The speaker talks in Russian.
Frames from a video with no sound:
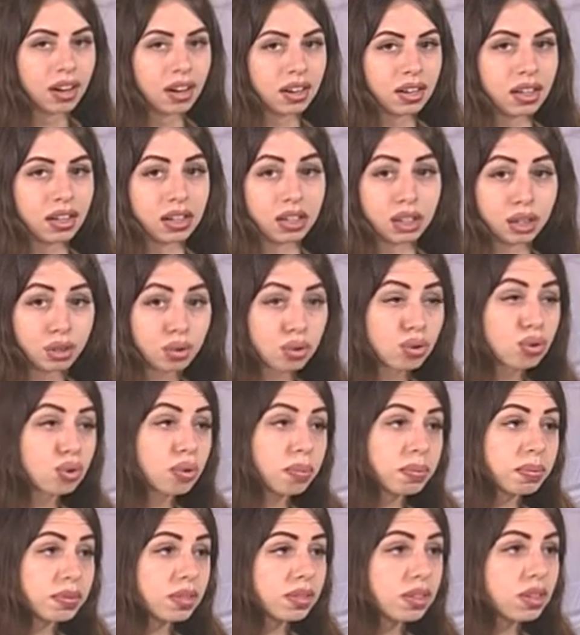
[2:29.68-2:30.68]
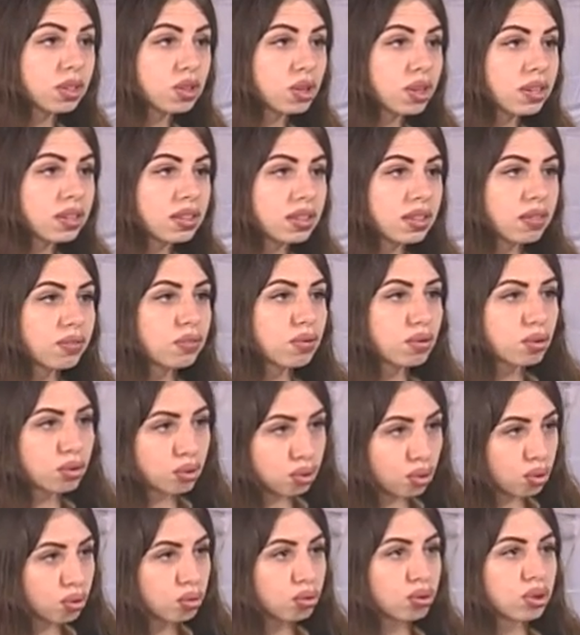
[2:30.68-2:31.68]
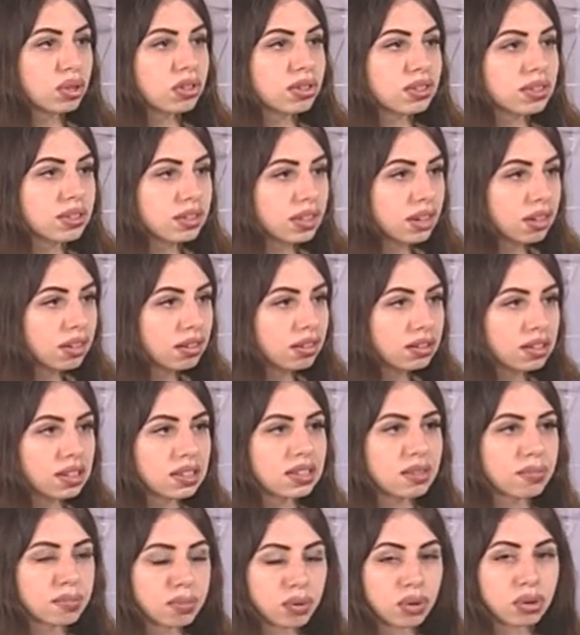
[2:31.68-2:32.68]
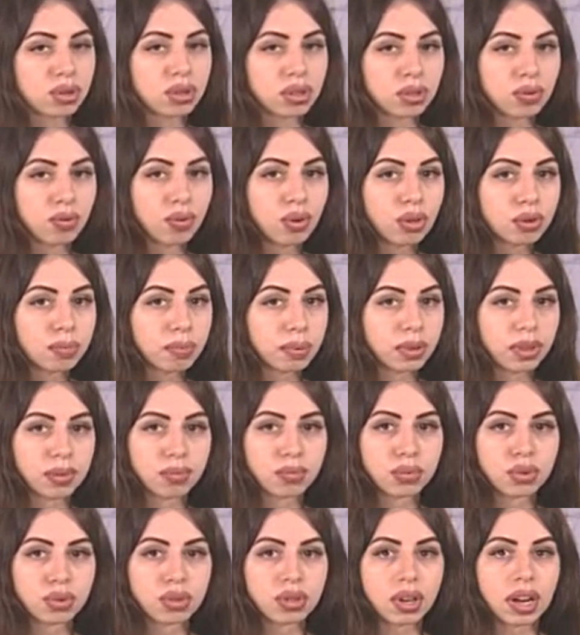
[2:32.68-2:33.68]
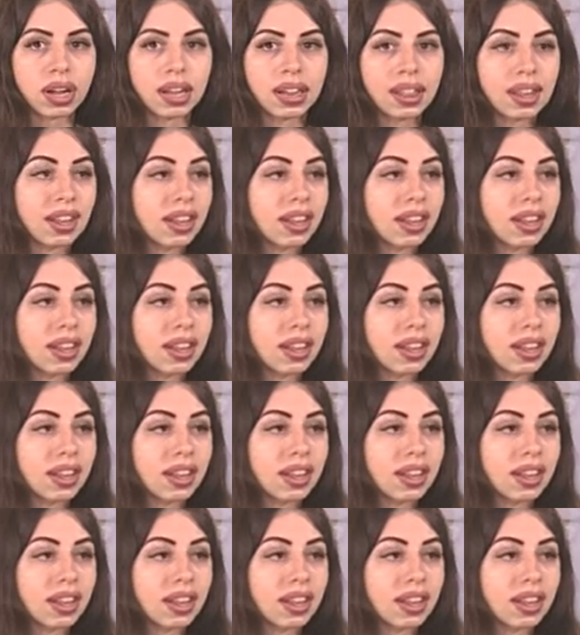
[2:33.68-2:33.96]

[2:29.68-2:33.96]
Э, хочу, собственно, начать с того, что уже сделано за прошлый год, потому что